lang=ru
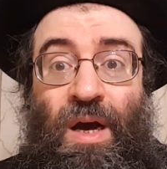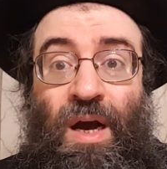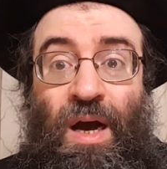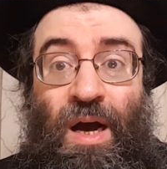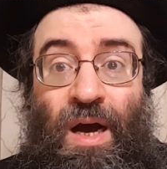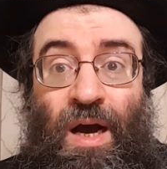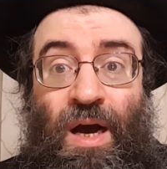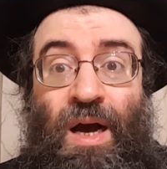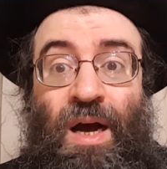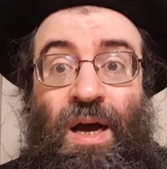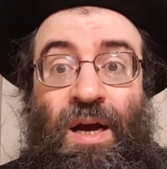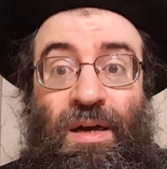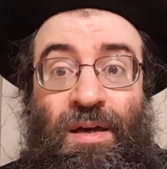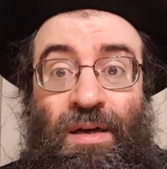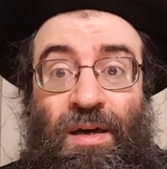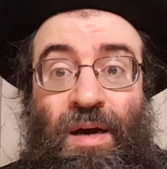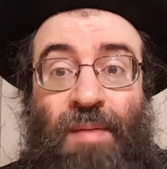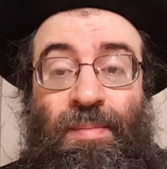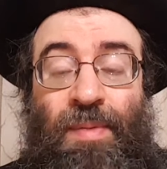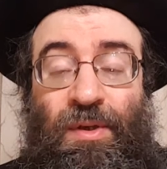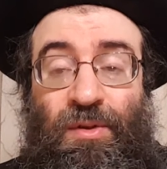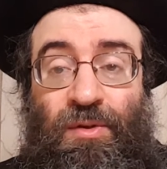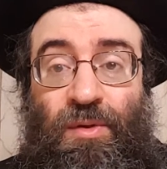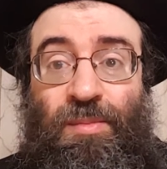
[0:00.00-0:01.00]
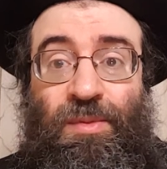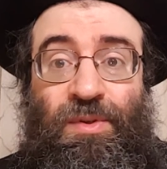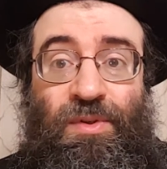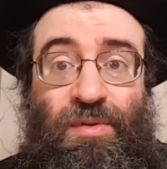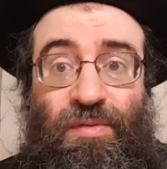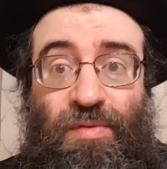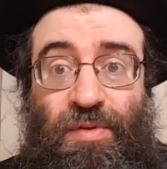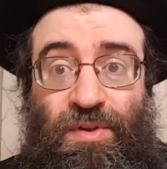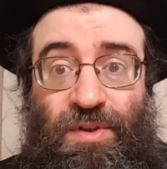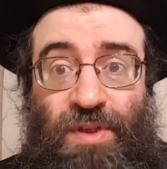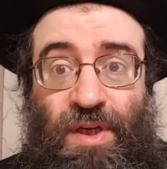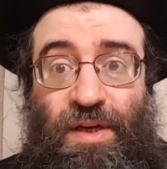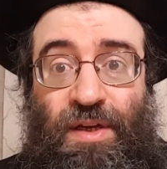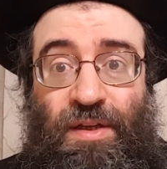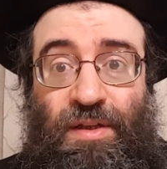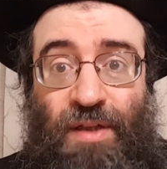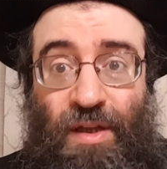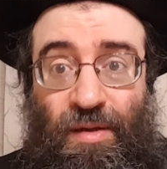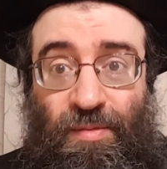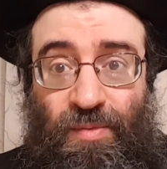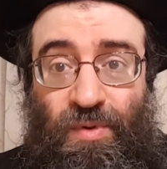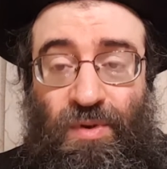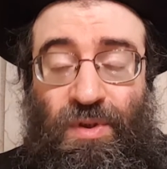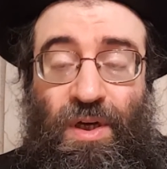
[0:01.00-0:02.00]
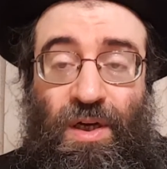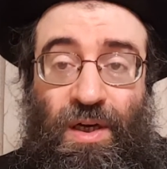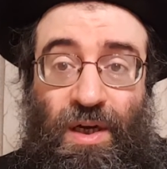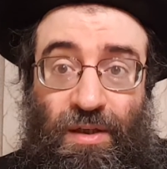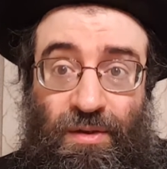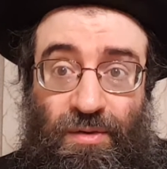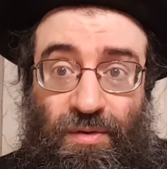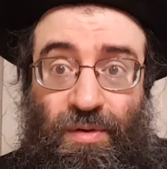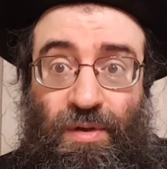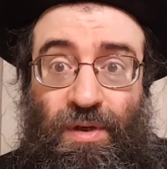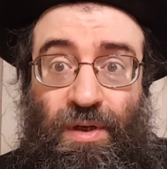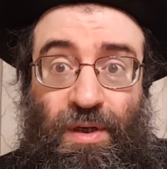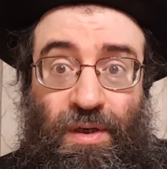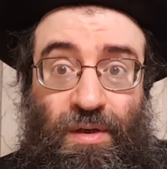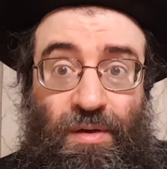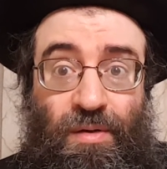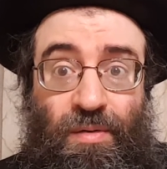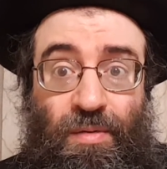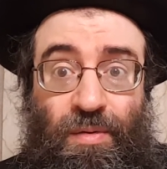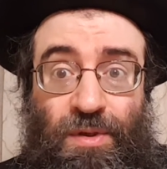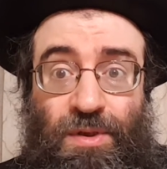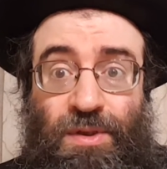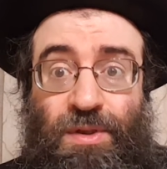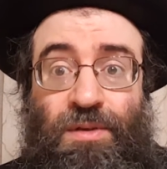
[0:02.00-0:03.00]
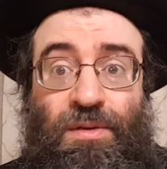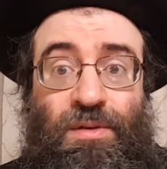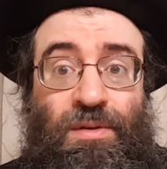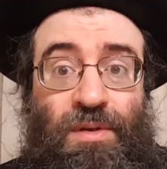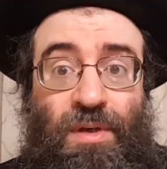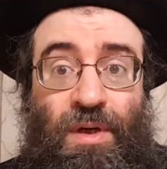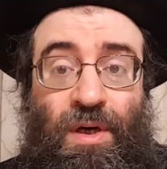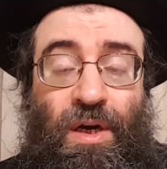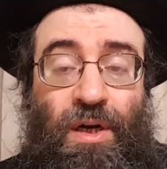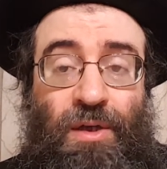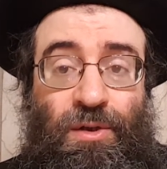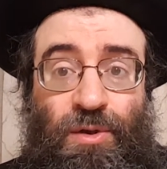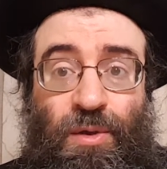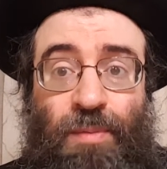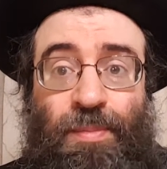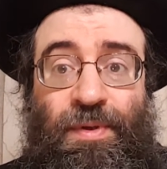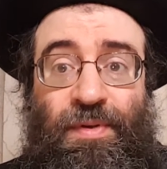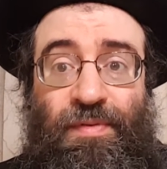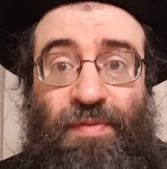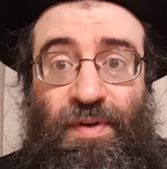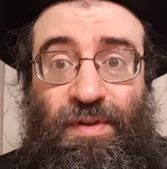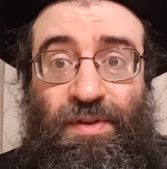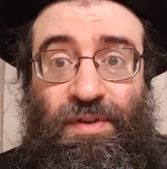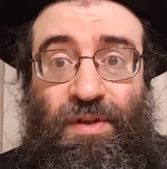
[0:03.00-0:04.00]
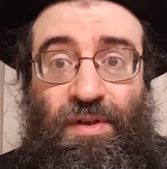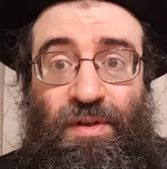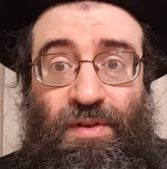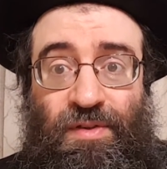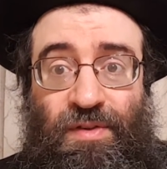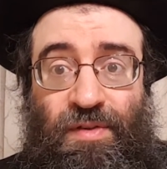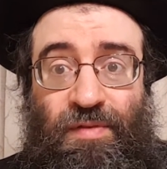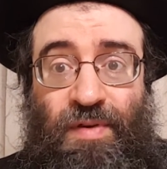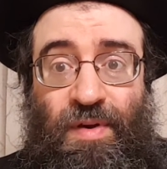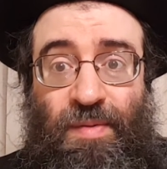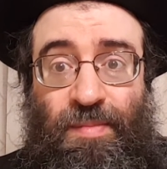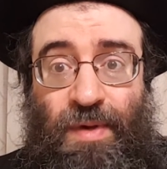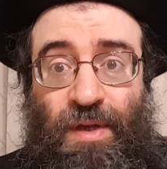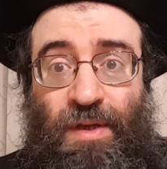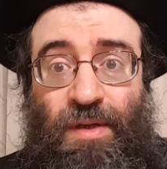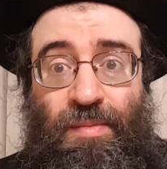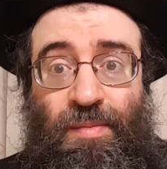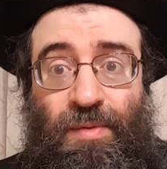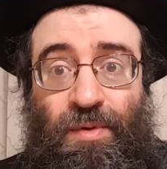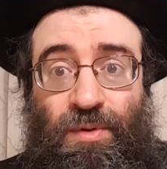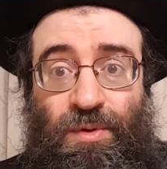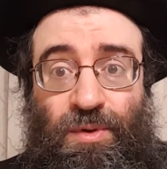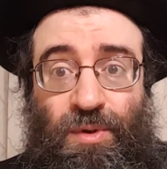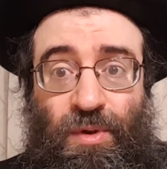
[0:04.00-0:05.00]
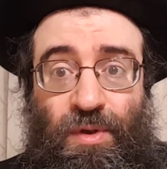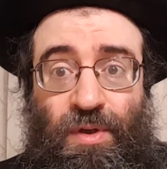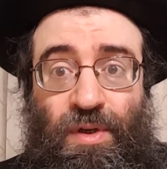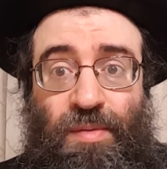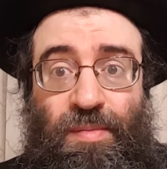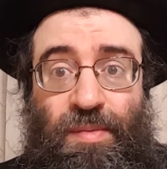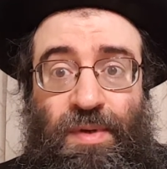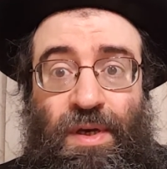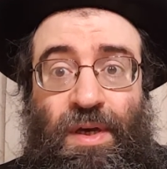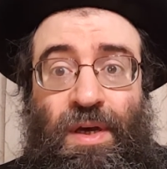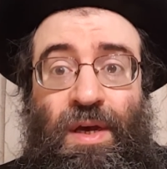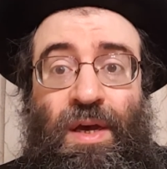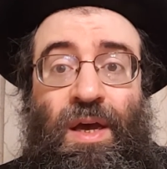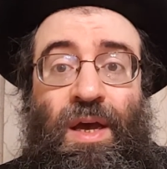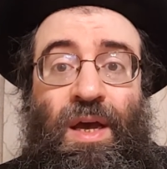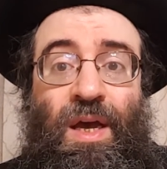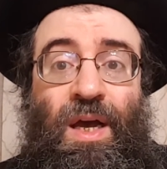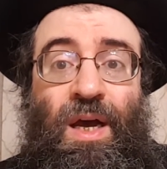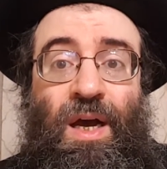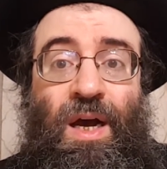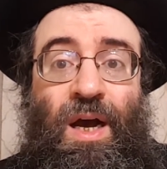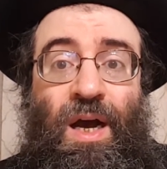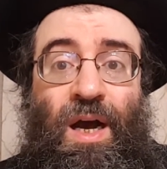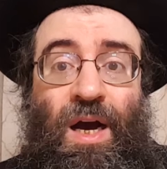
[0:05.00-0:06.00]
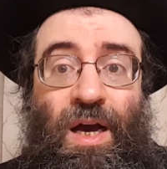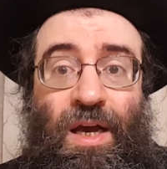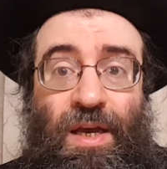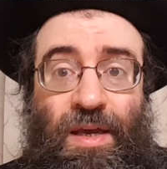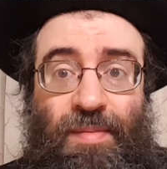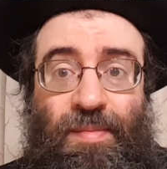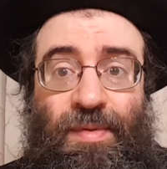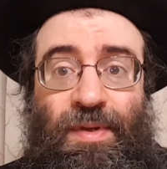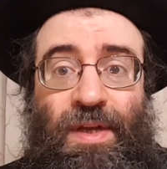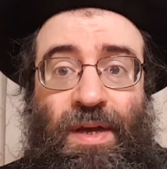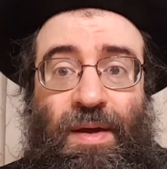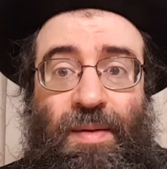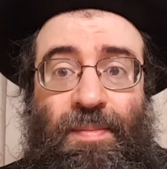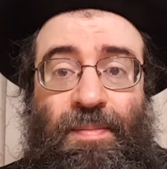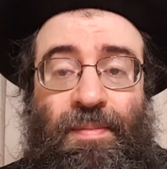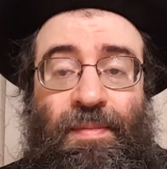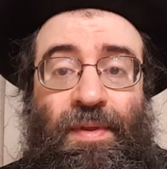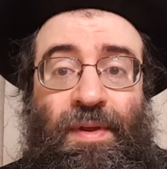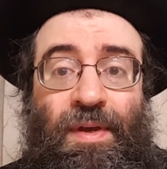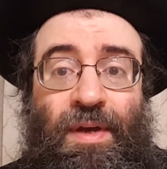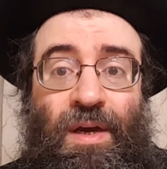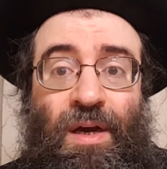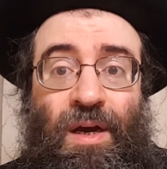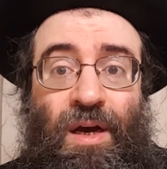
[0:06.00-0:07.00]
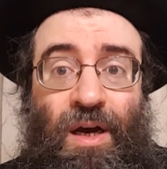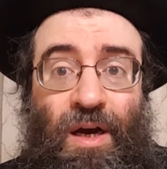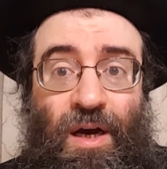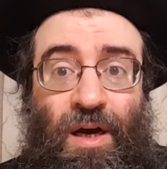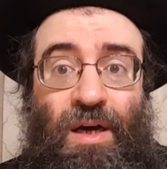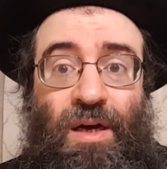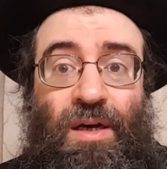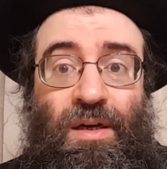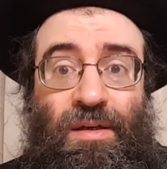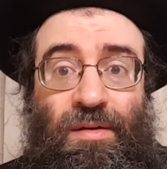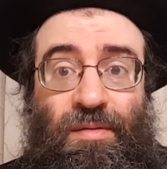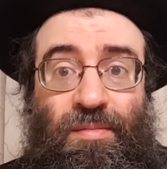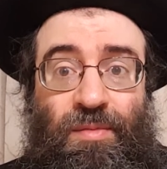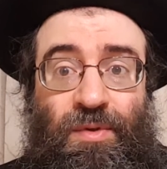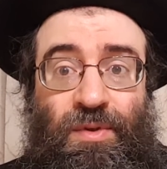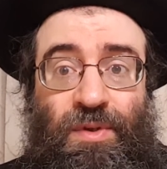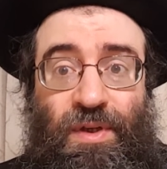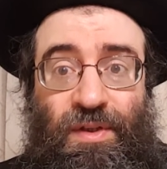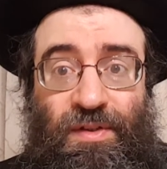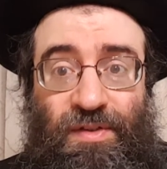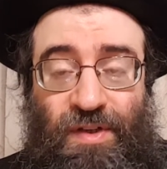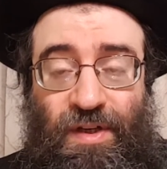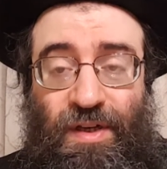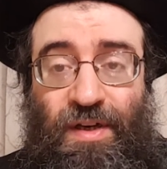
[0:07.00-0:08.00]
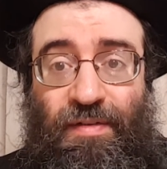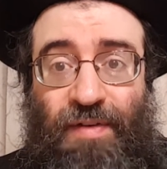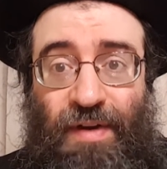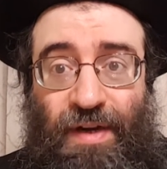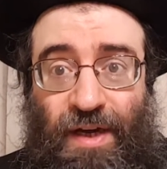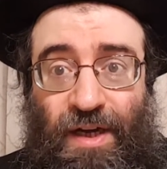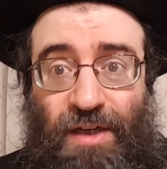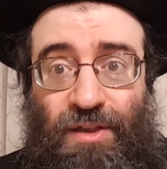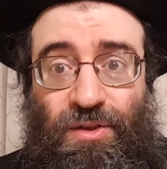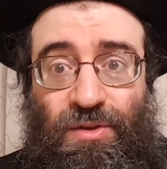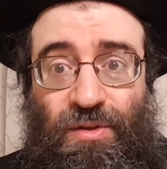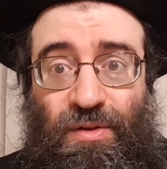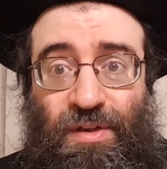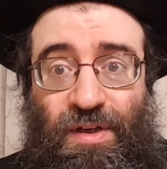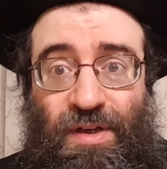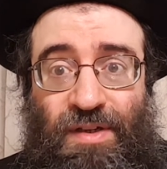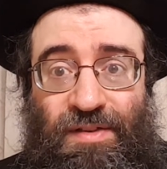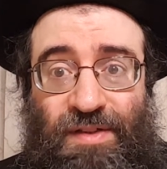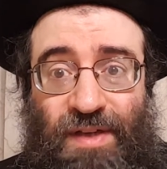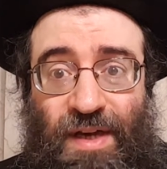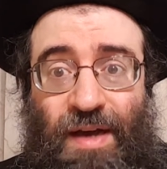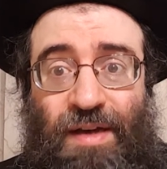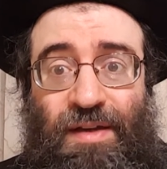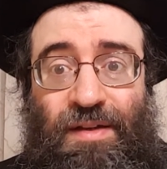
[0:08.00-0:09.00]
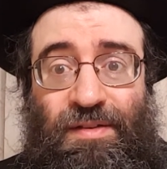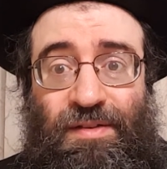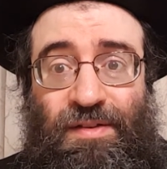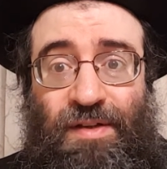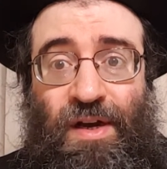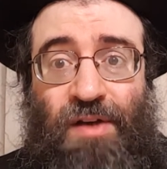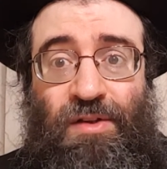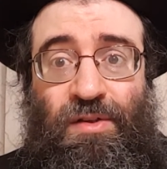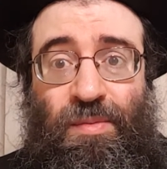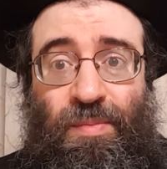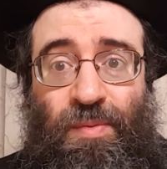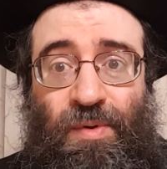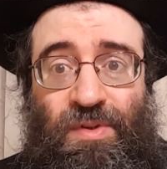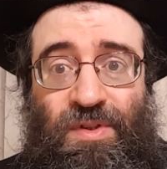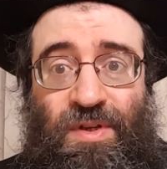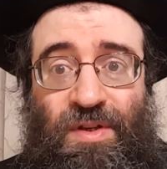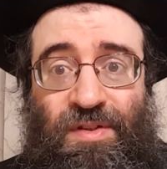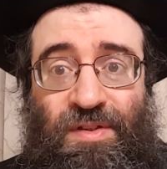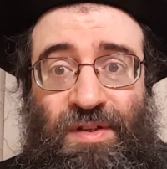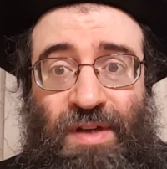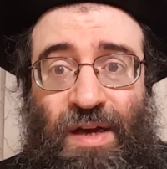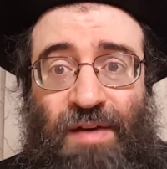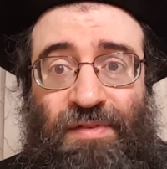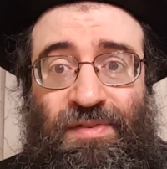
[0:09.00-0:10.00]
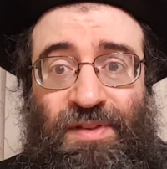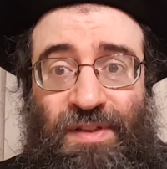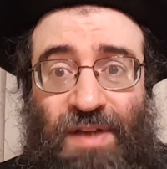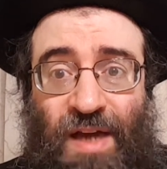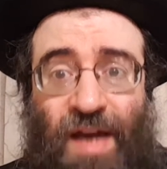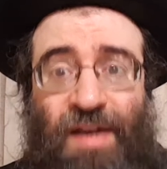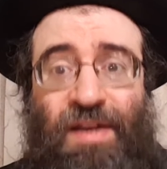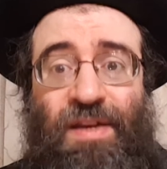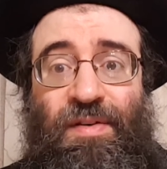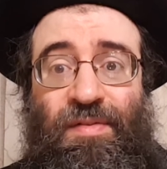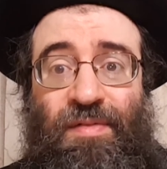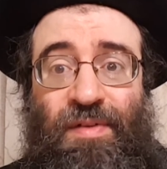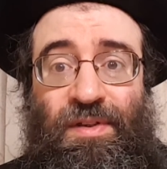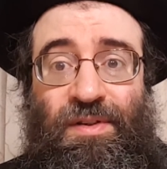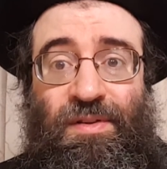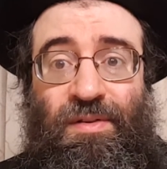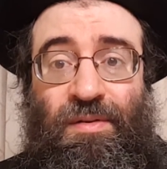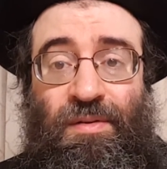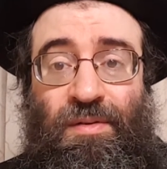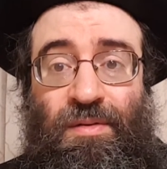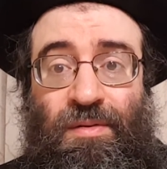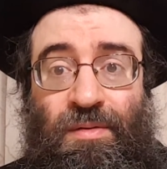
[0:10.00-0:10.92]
о, а, об одном из утверждений Талмуда, которое очень хорошо подтвердилось современными учеными, а именно э, мудрецы говорят, что нельзя сразу после сна вскакивать.